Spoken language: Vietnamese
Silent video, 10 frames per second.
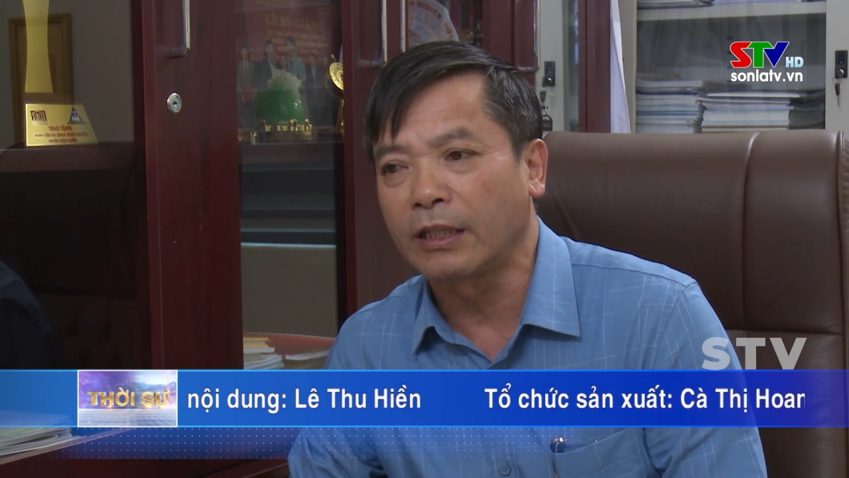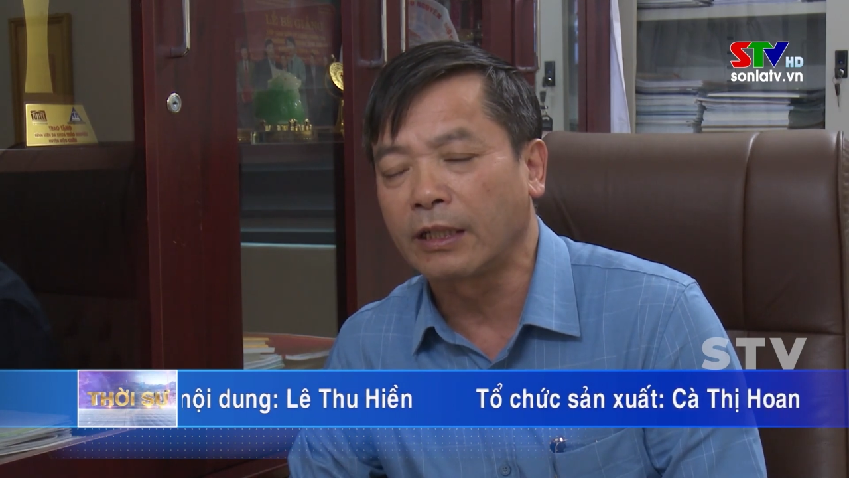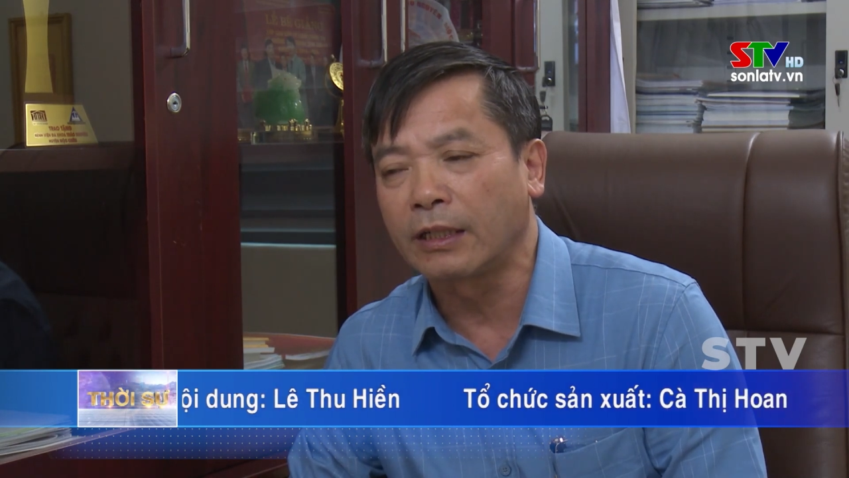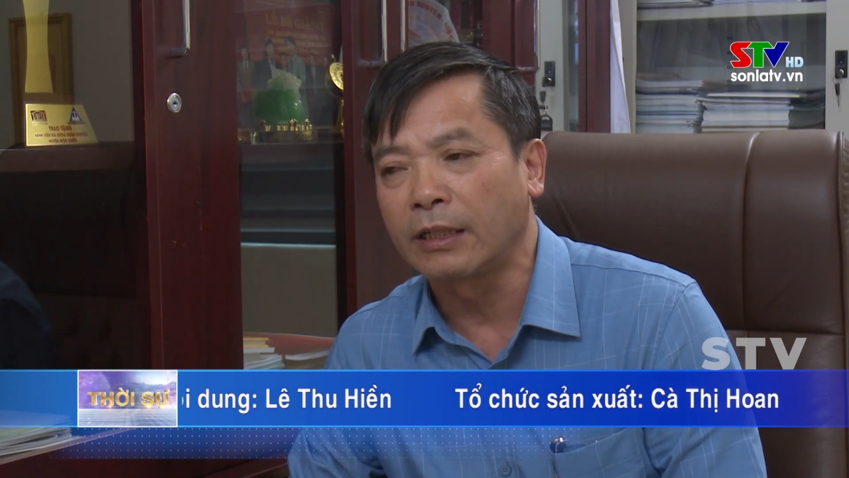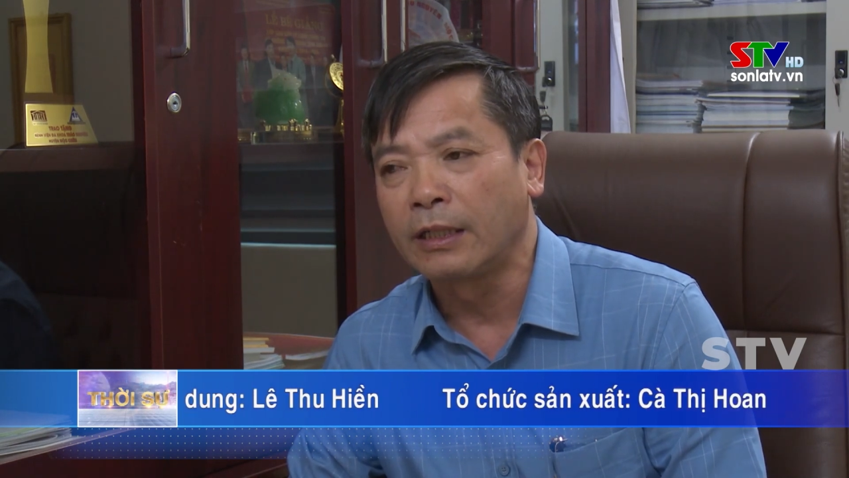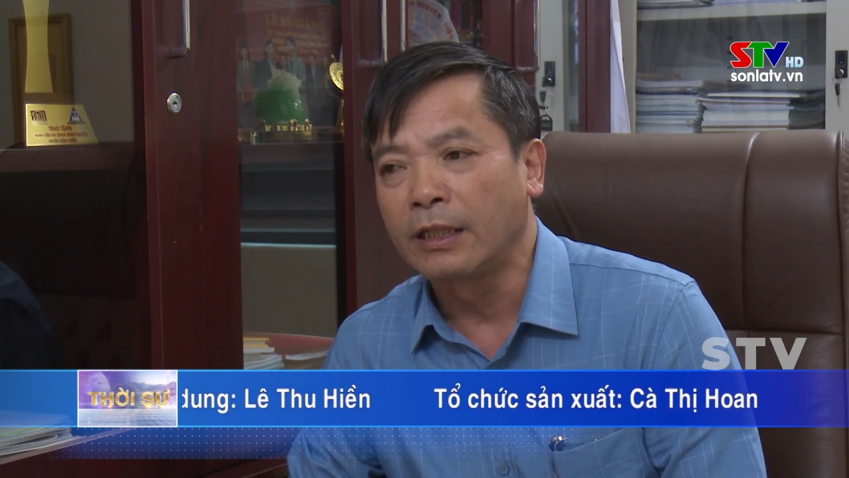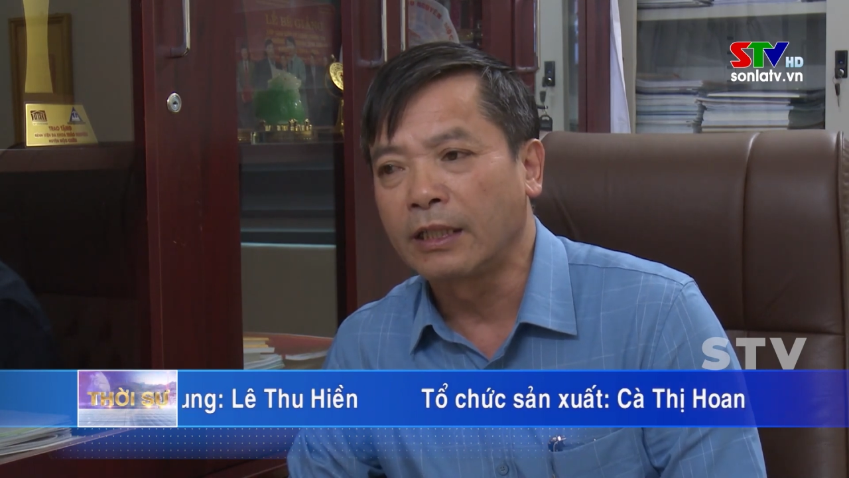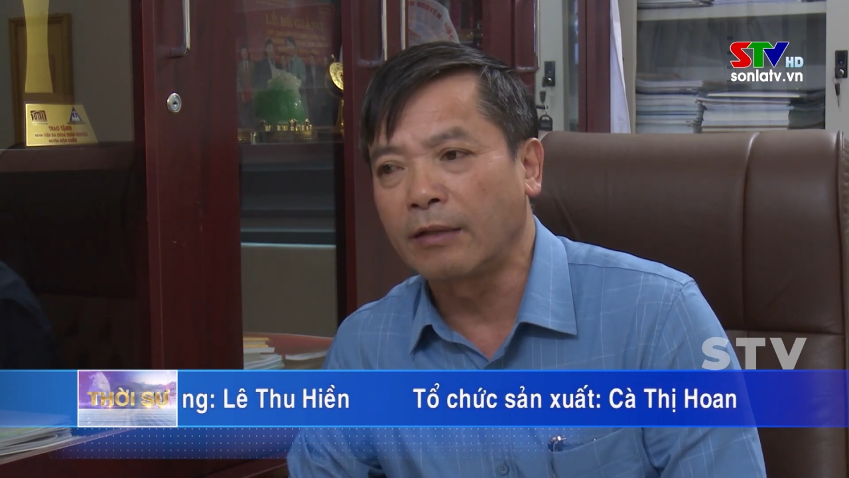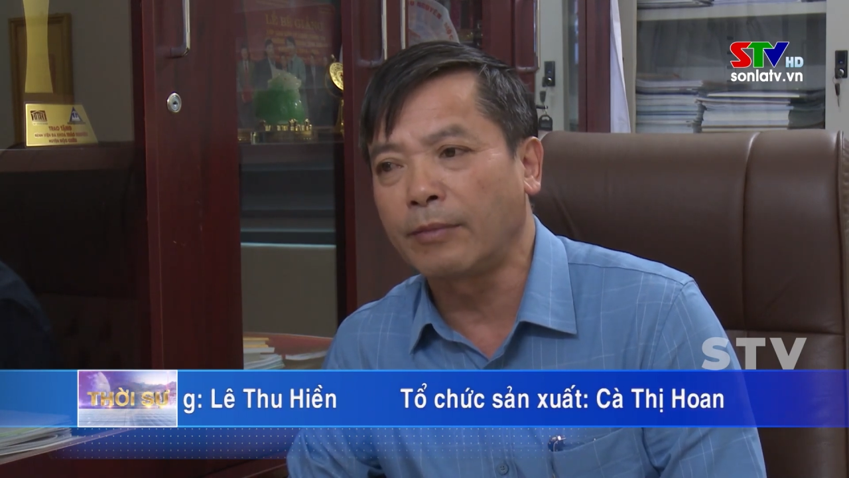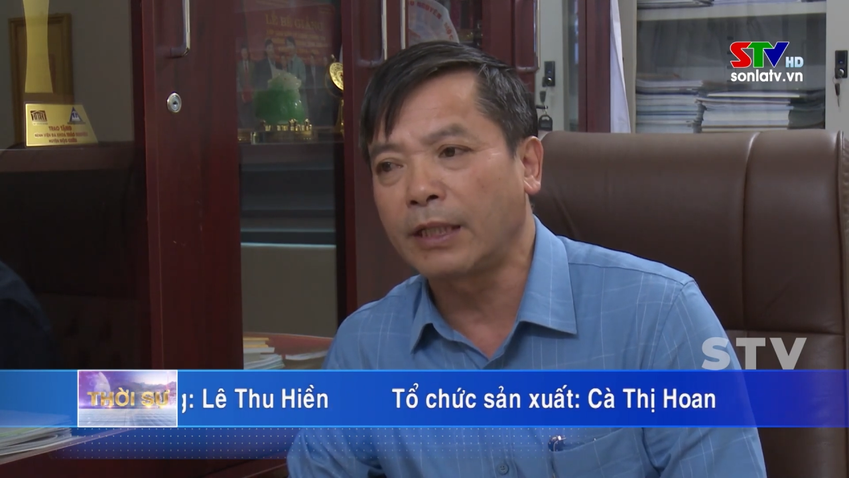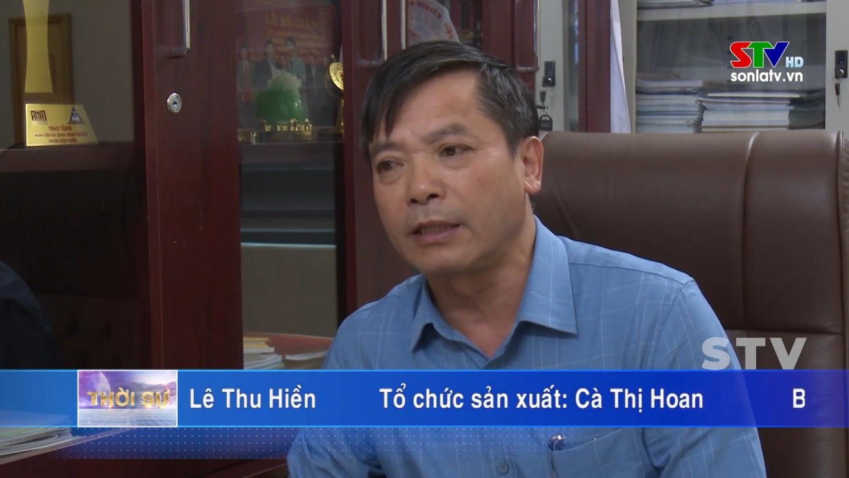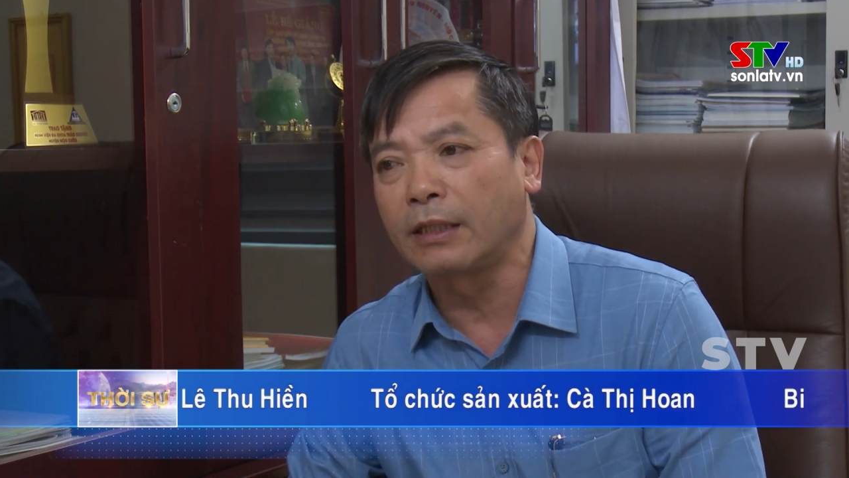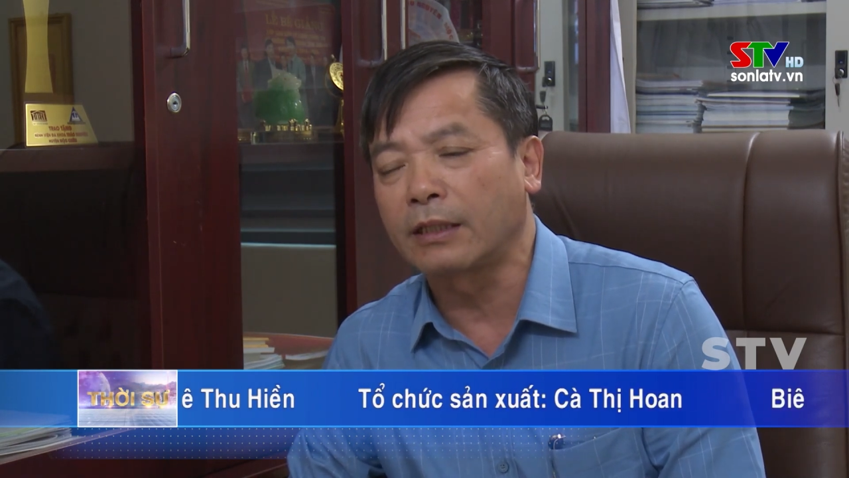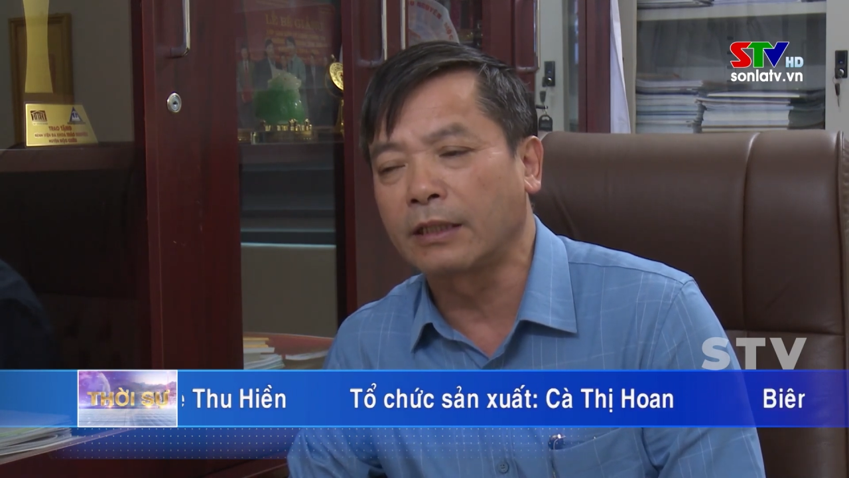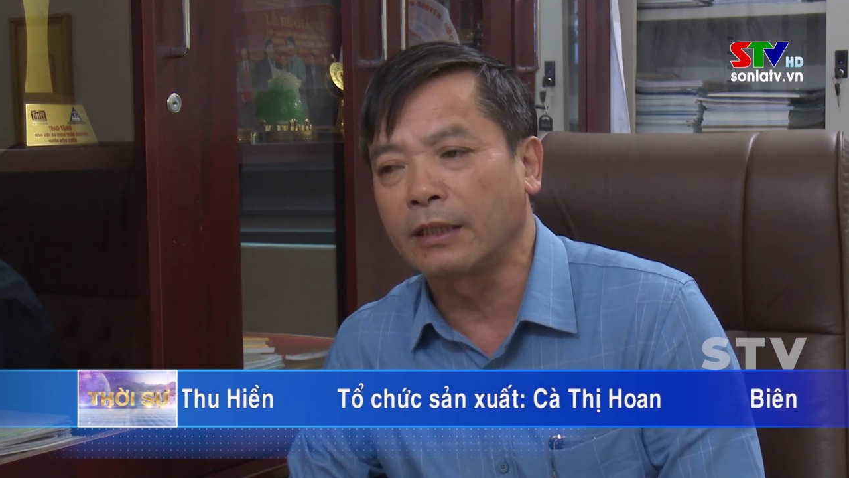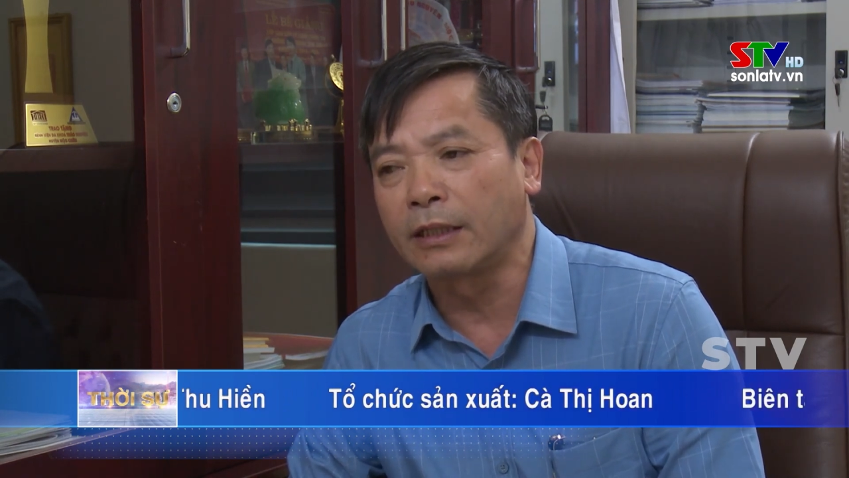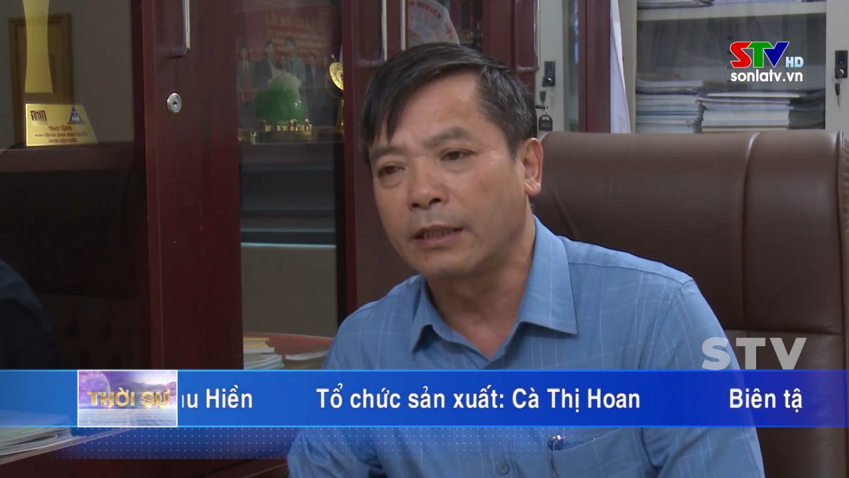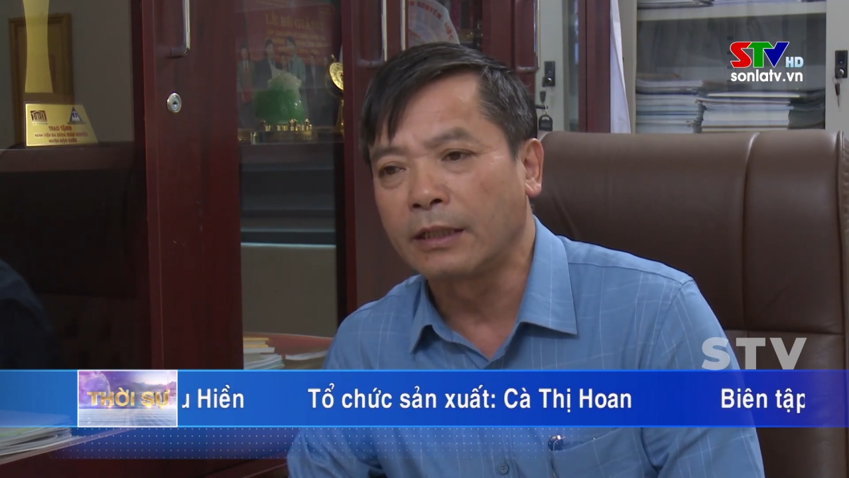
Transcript: phía khám giá bệnh hỏng côn bệnh